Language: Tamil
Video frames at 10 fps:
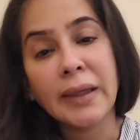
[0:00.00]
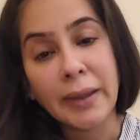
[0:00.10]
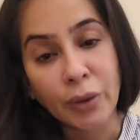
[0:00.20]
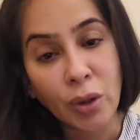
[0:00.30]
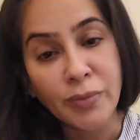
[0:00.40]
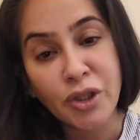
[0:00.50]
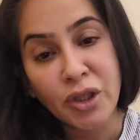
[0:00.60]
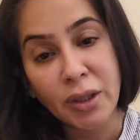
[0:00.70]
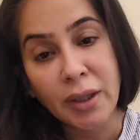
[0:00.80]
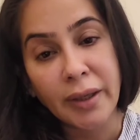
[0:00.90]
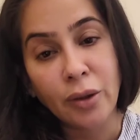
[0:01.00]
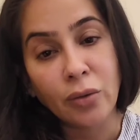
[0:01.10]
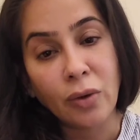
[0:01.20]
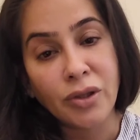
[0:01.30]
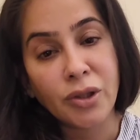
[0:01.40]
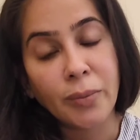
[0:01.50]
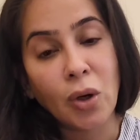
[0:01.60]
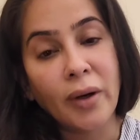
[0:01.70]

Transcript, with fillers: எல்லாருக்கும் அனுப்பிச்சிட்ருக்காங்க என்னோட வாட்ஸ்அப்